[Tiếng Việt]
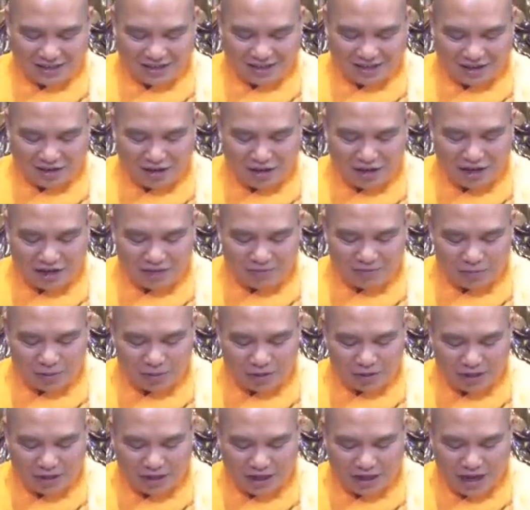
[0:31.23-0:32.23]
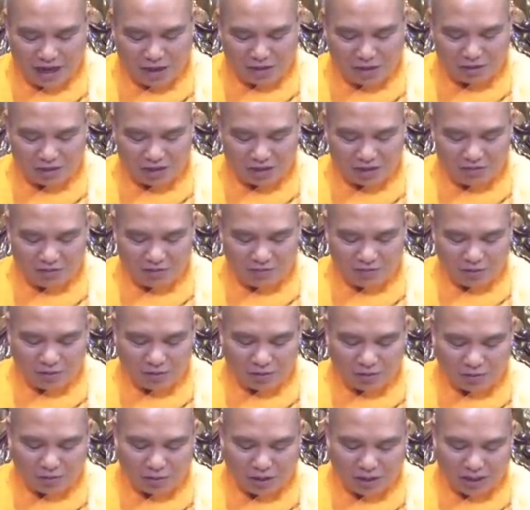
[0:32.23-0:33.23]
Con là Bùi Thị Hào, 61
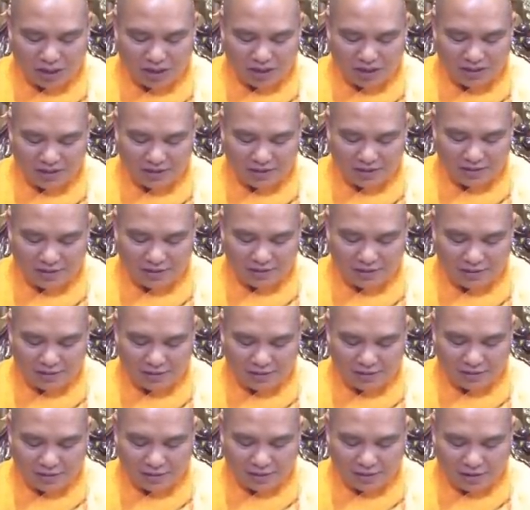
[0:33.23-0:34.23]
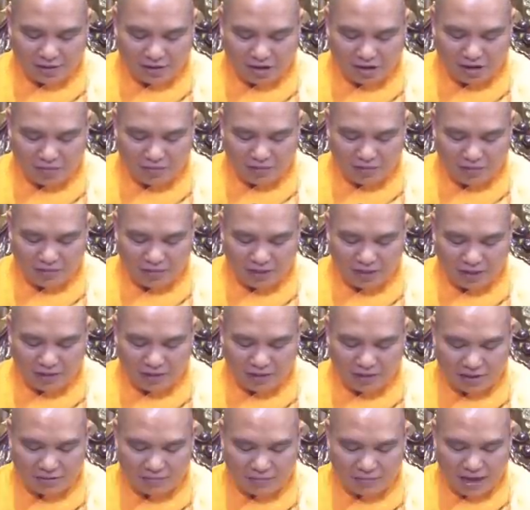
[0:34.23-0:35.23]
tuổi. Con mới biết
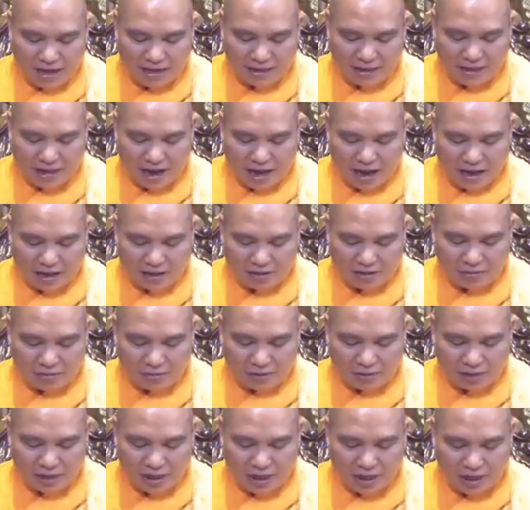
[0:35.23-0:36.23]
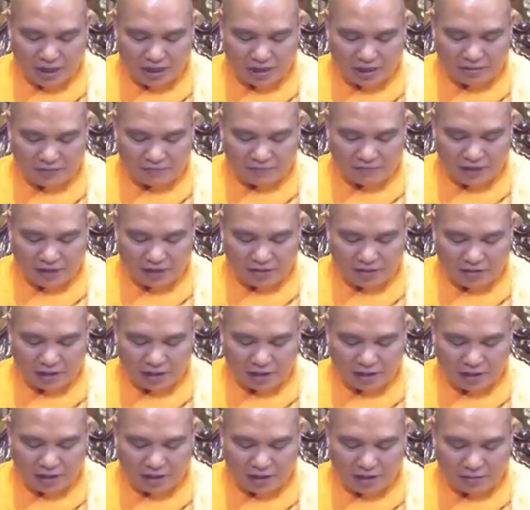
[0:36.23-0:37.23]
được bài giảng của thầy và
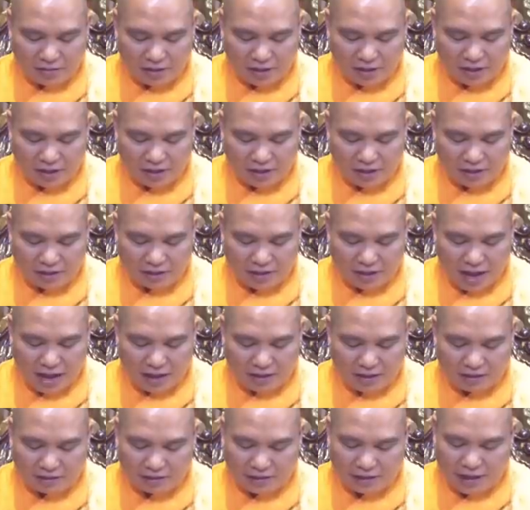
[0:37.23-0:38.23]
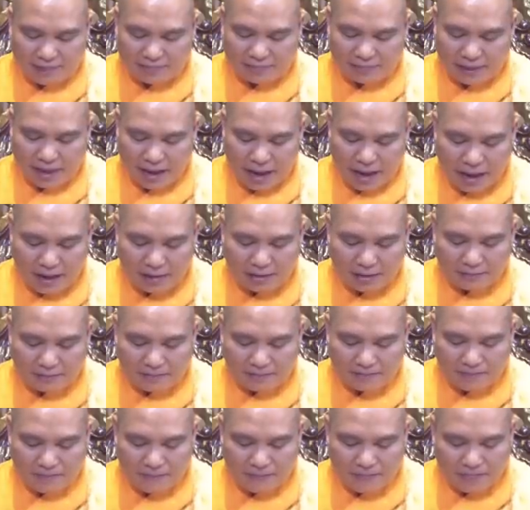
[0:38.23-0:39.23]
con đã đọc kinh địa tạng được 8 tháng.
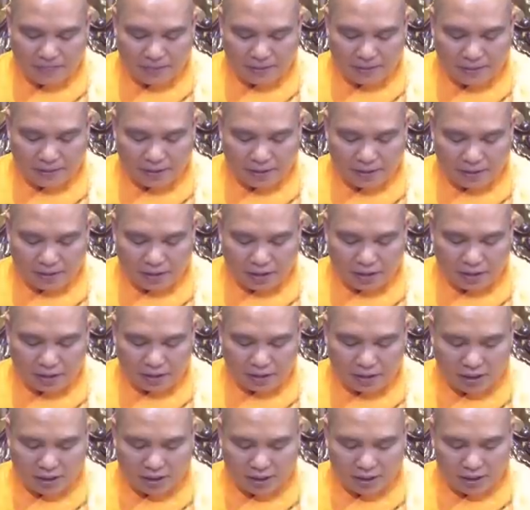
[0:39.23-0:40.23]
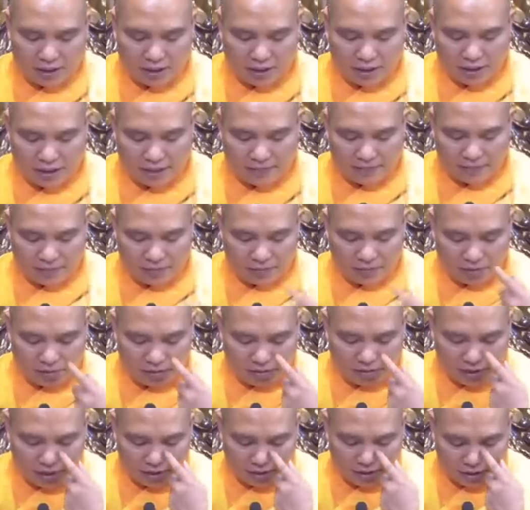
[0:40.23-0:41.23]
Con thấy ờ, nghiệp của
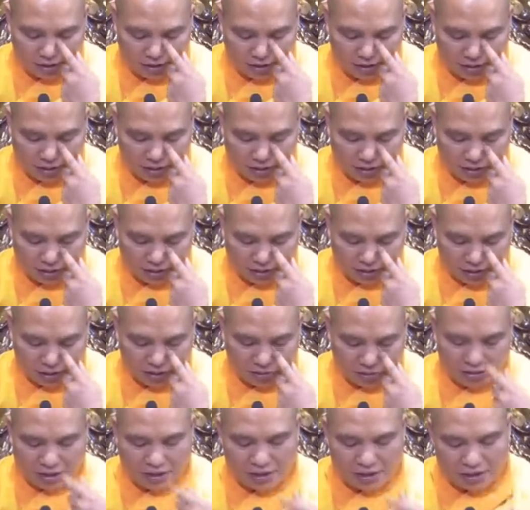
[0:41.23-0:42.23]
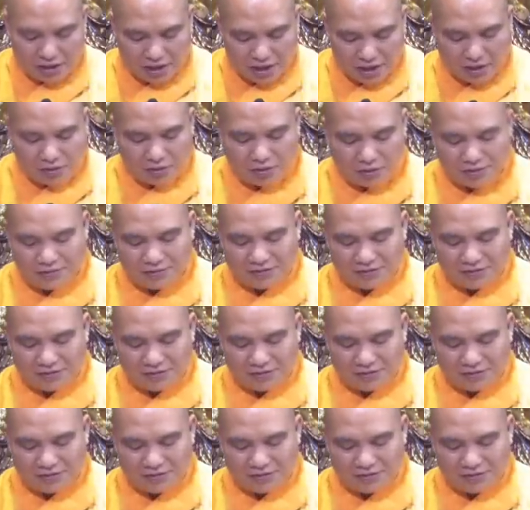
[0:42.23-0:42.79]
con ờ, được ờ, tiêu rất nhiều.